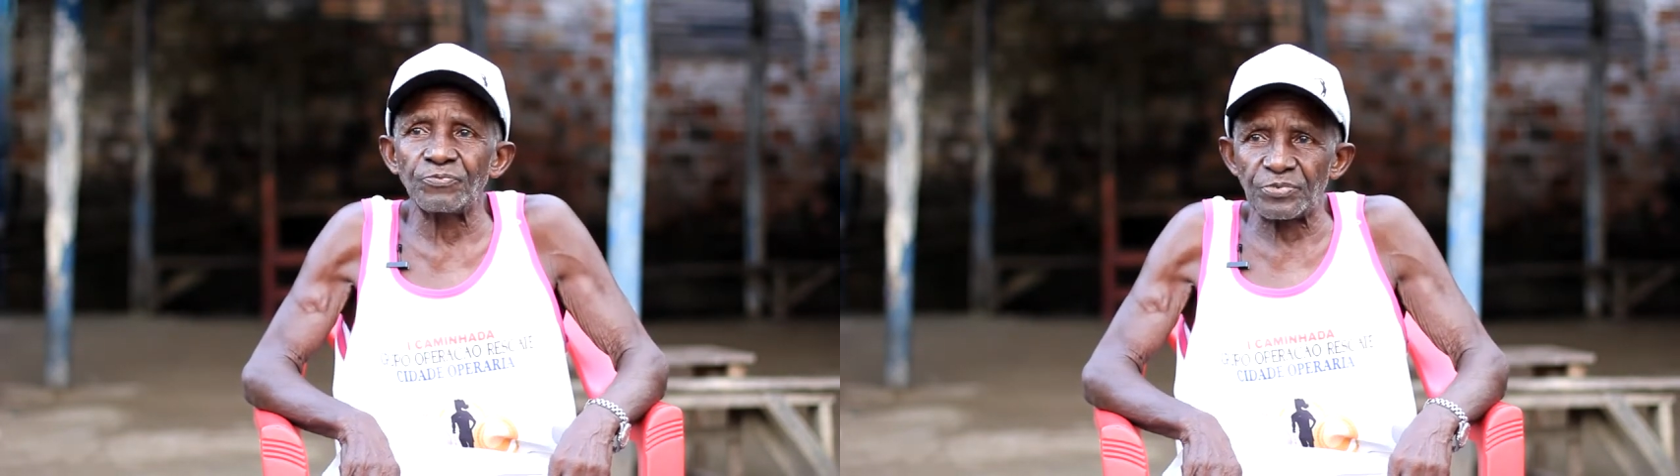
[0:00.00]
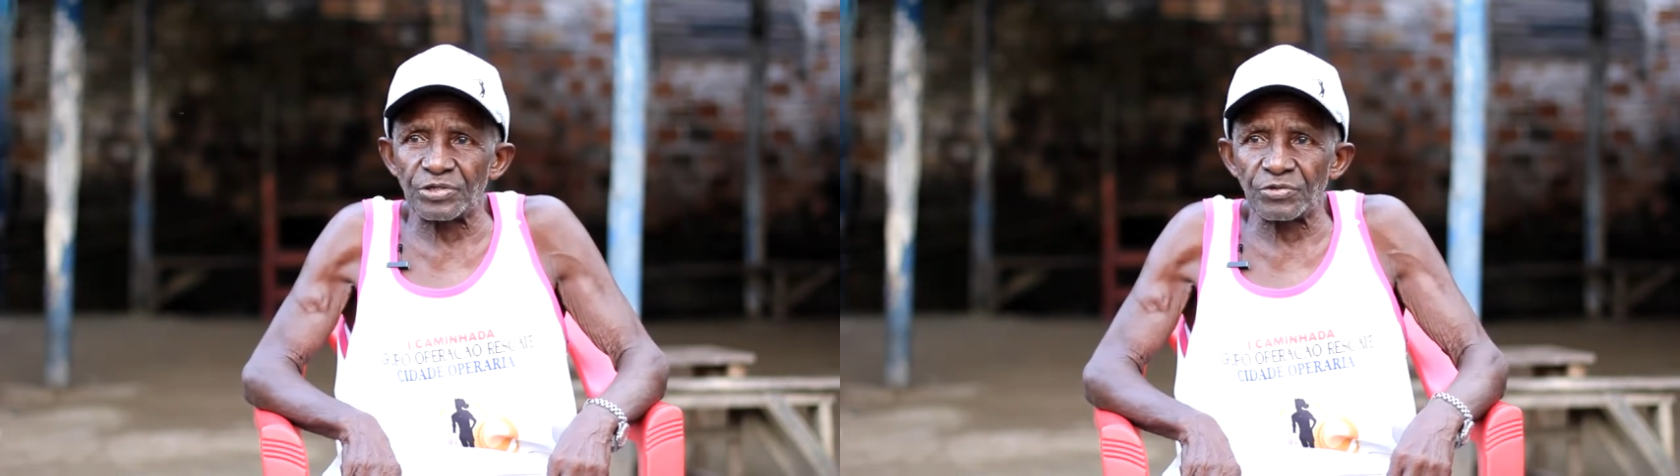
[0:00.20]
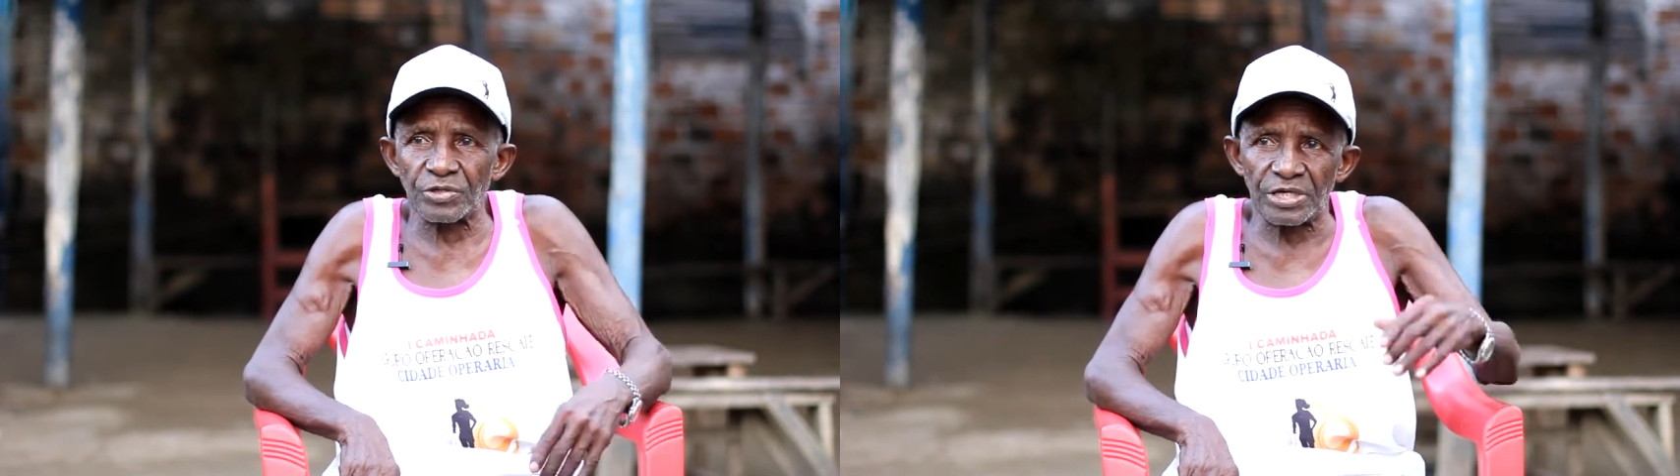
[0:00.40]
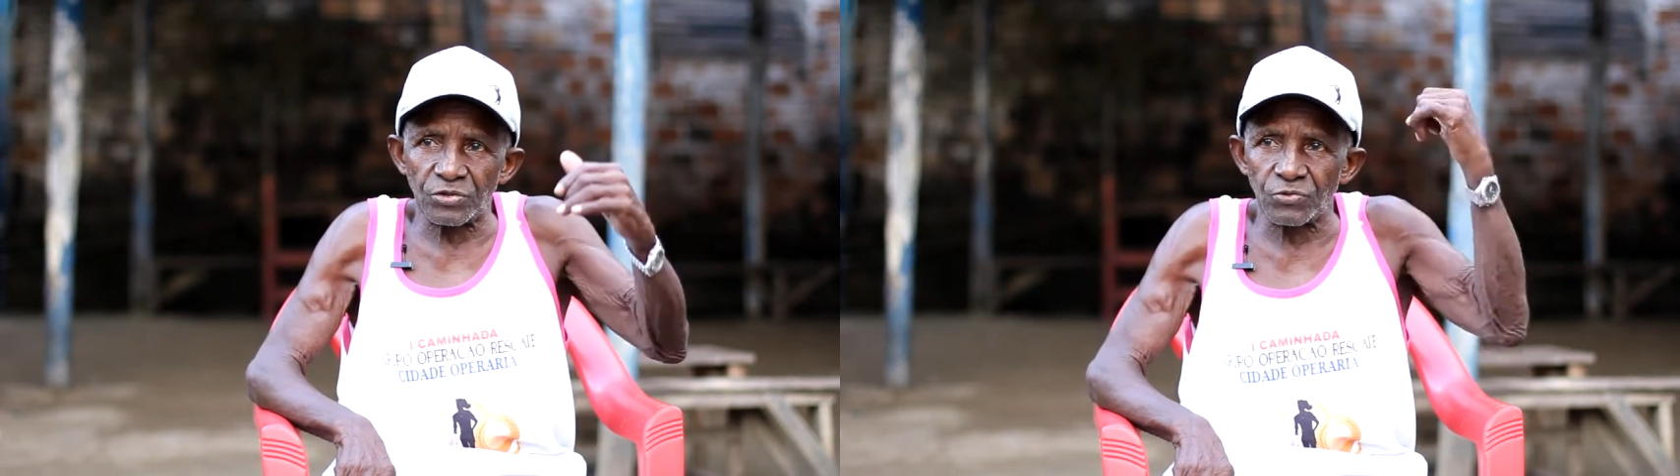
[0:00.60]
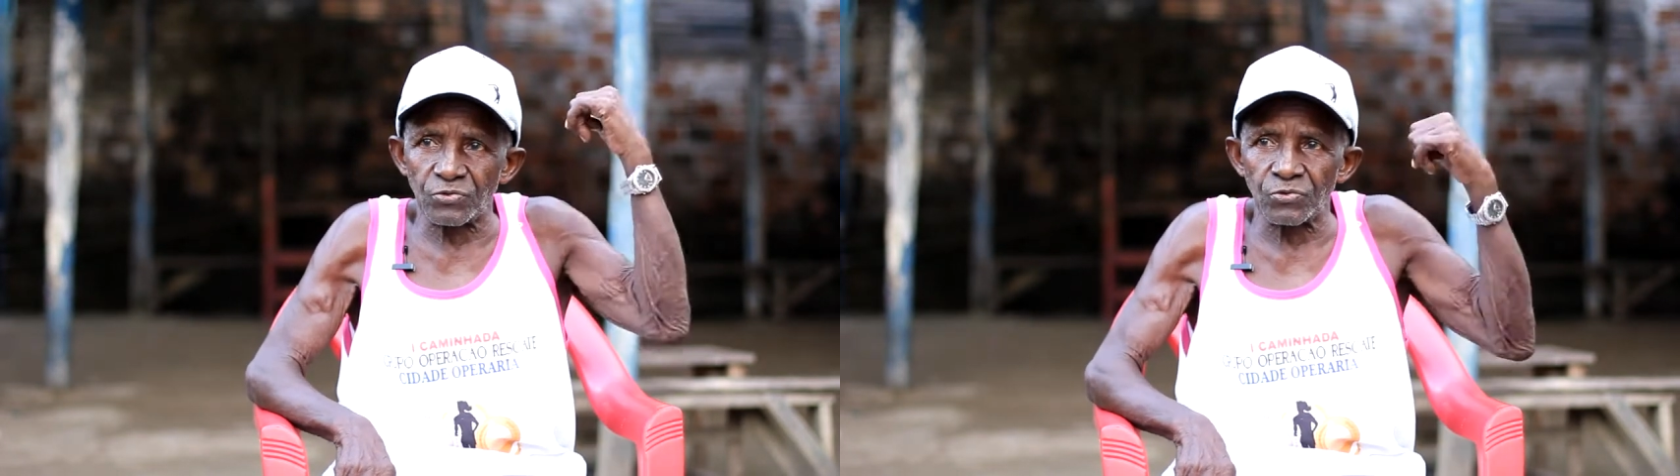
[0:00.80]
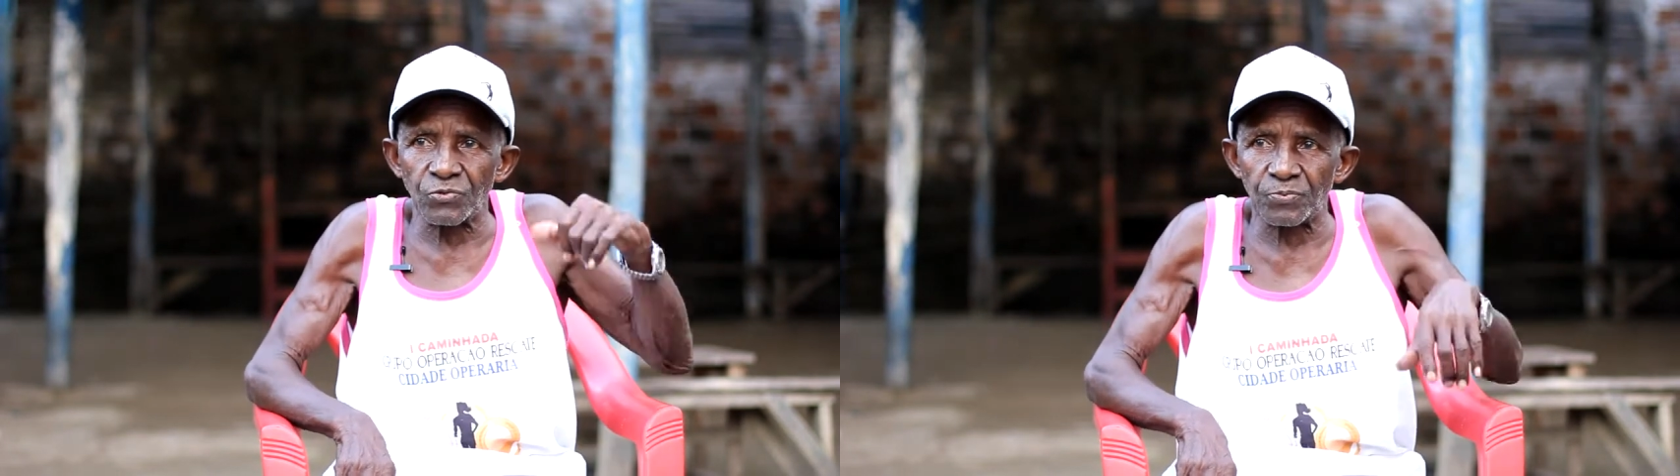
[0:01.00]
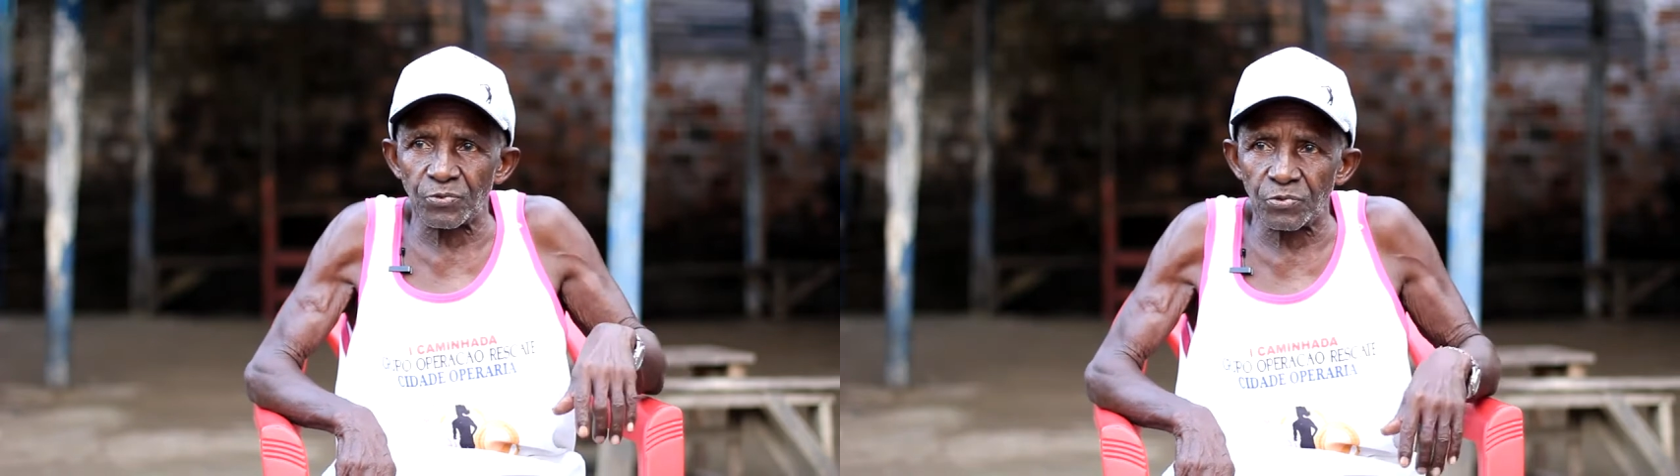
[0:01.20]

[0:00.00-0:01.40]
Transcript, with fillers: Pinto, era de Cururupu.